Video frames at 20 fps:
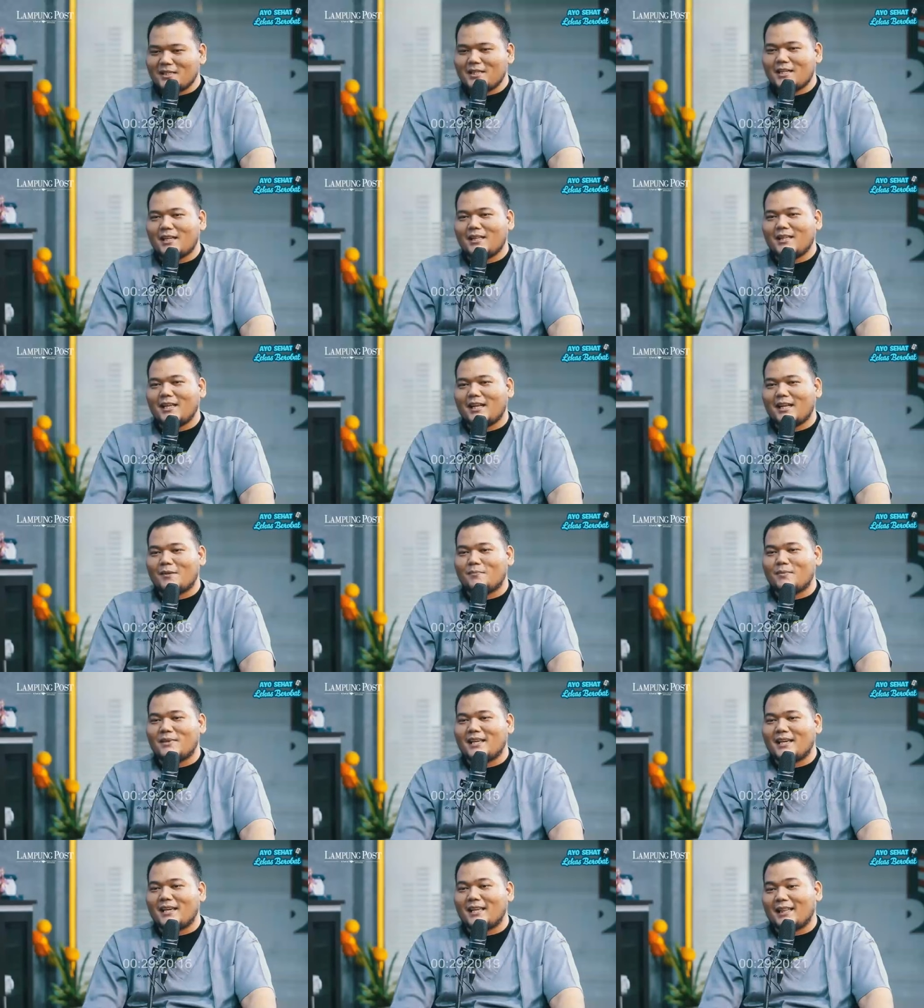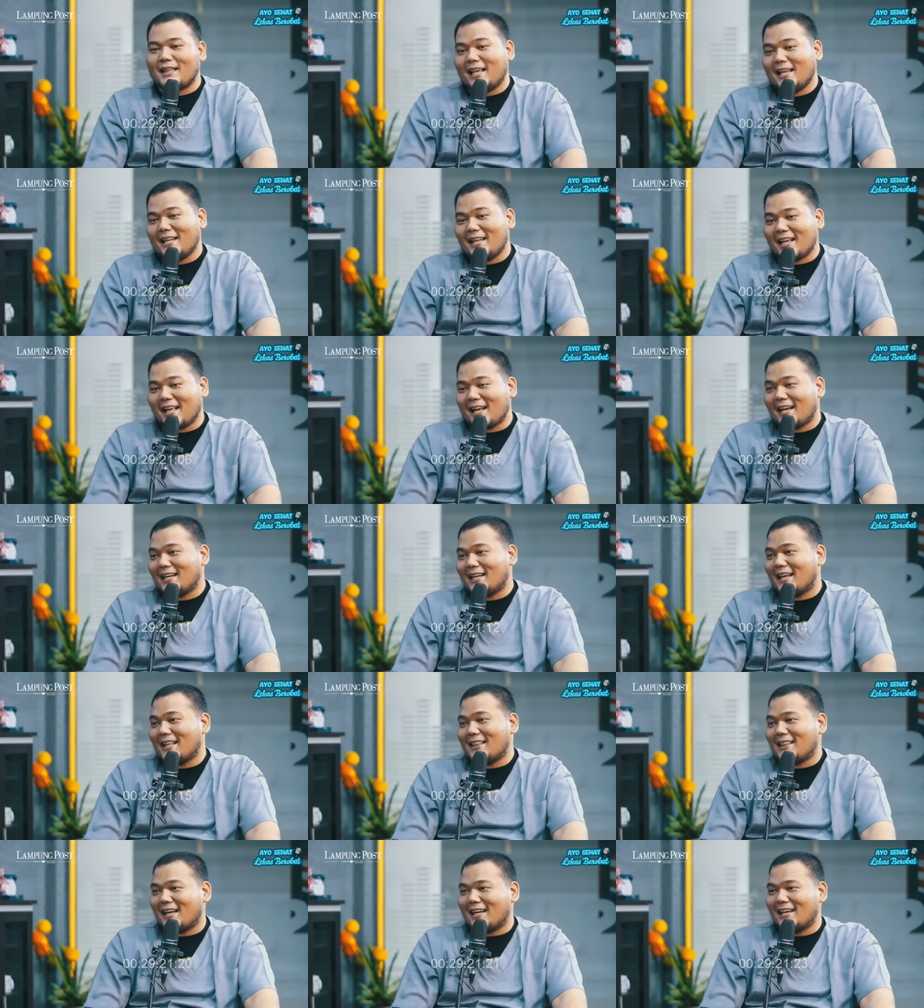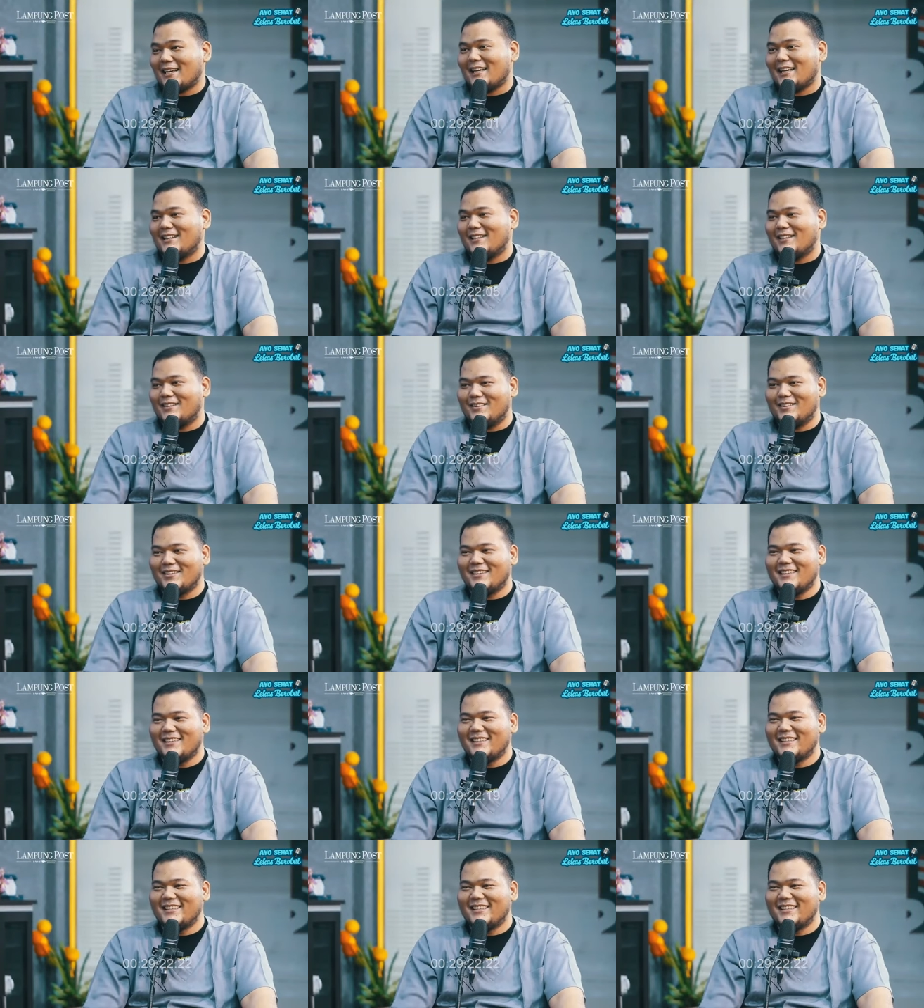pasti nanti ada penyakit lain yang akan datang ah, gitu. Ah.